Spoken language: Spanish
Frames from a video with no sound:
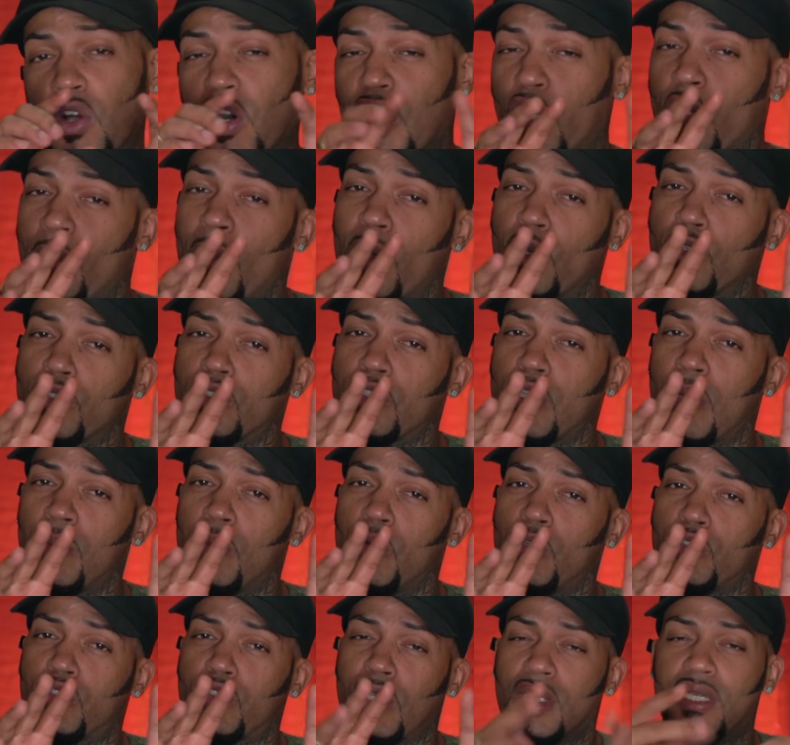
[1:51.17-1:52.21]
Lo que no me gustó
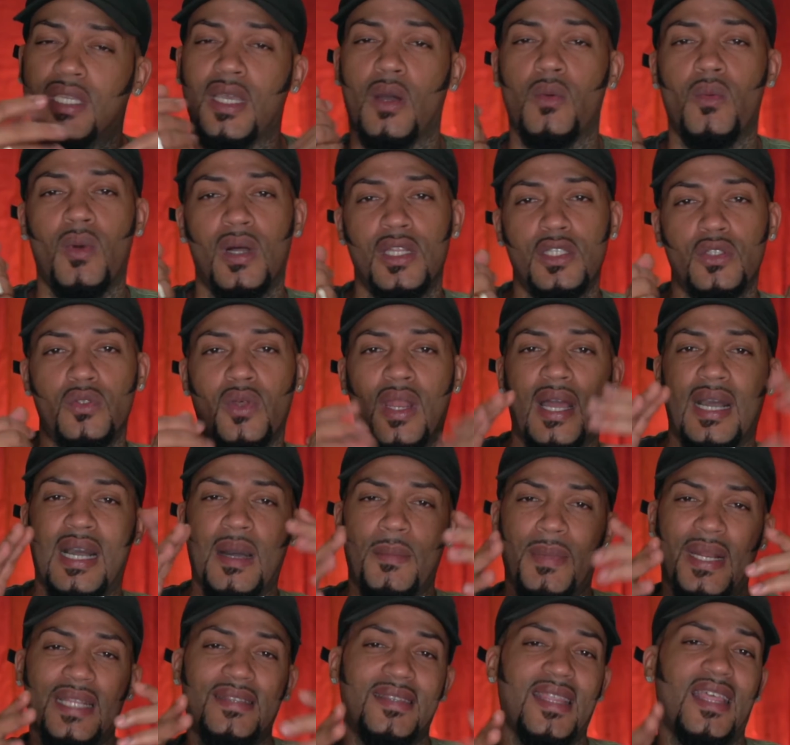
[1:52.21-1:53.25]
mucho es que cuando la
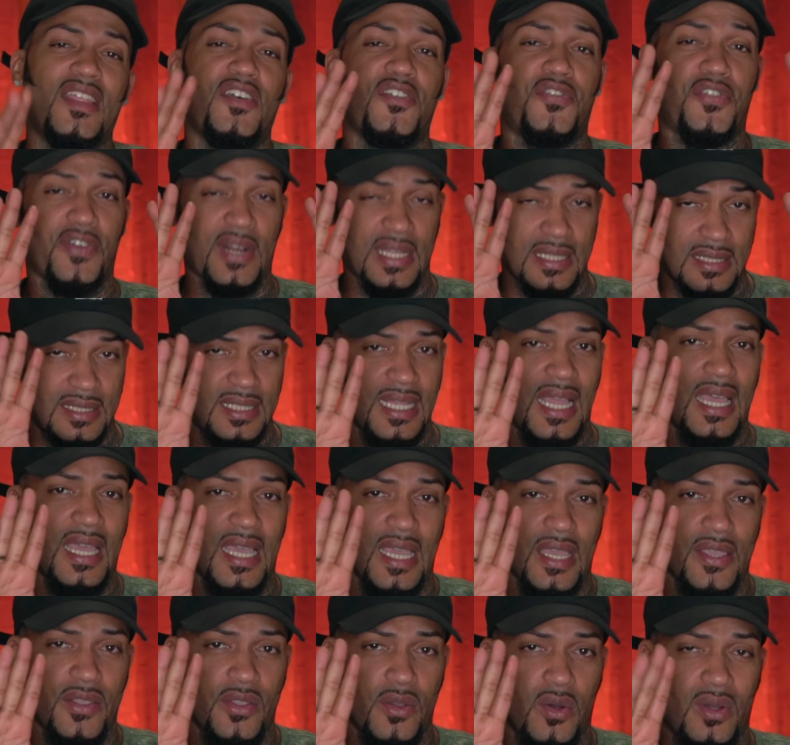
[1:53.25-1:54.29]
cámara está de frente
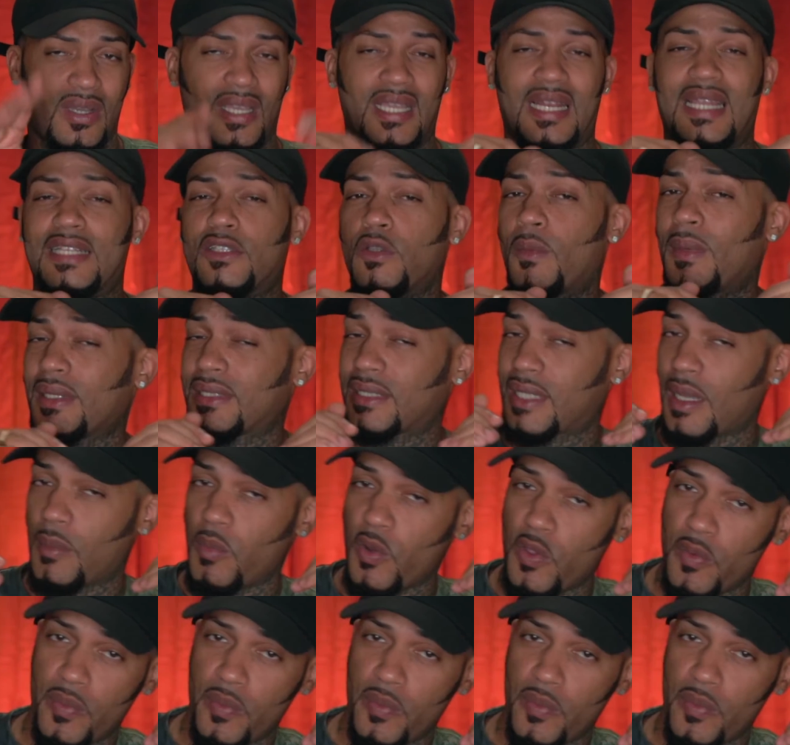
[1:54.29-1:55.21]
a ellos, que la toma está